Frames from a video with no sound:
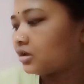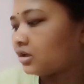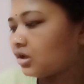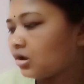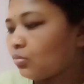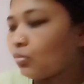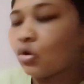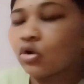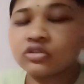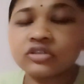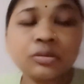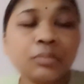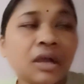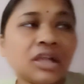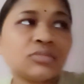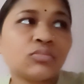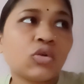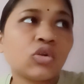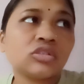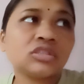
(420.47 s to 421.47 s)
मौसम आज
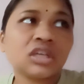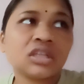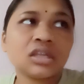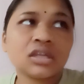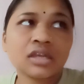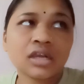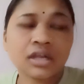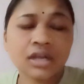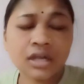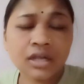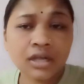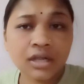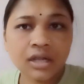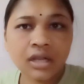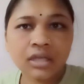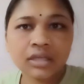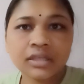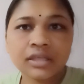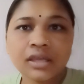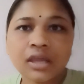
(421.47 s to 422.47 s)
बहुत ज़्यादा ठंडा ठंडा
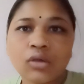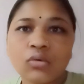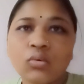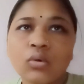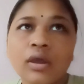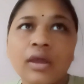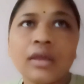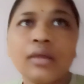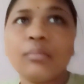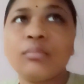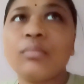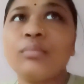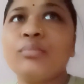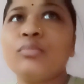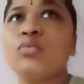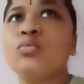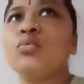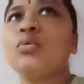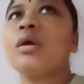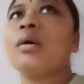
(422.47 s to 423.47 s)
किया हुआ है
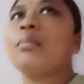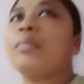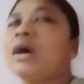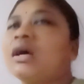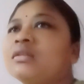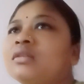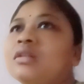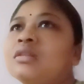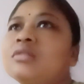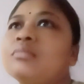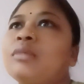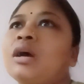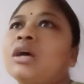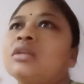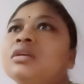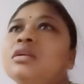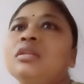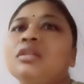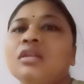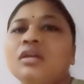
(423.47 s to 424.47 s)
पूरा बादल
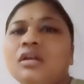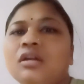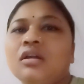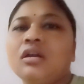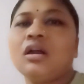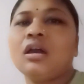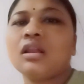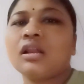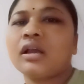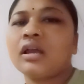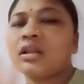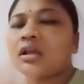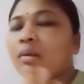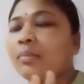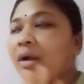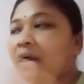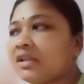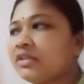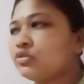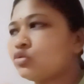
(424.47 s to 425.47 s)
बादल हल्का हल्का
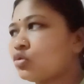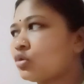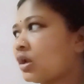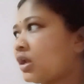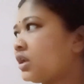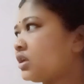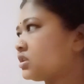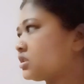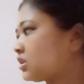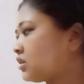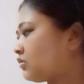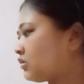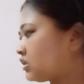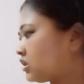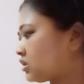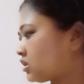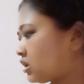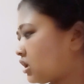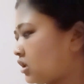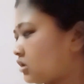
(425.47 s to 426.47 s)
बारिश हो रहा है ना इसकी वजह
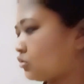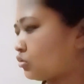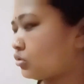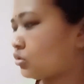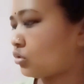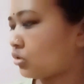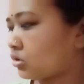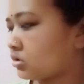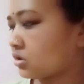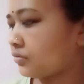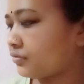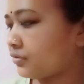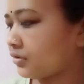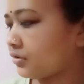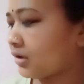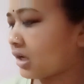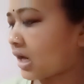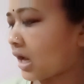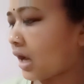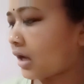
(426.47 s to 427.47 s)
से ना इसको थोड़ा सा
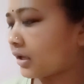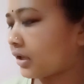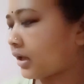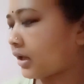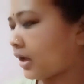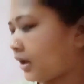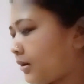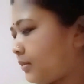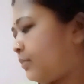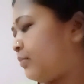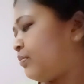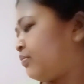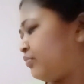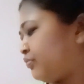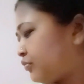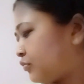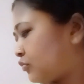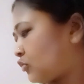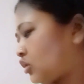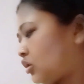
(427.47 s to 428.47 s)
फीवर आ गया है
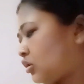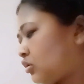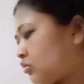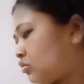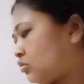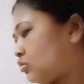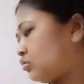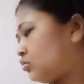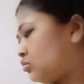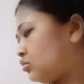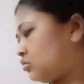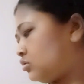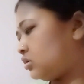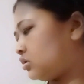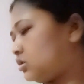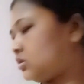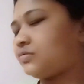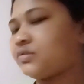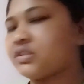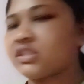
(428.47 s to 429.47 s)
तो
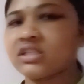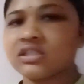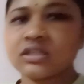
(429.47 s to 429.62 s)
इस वजह से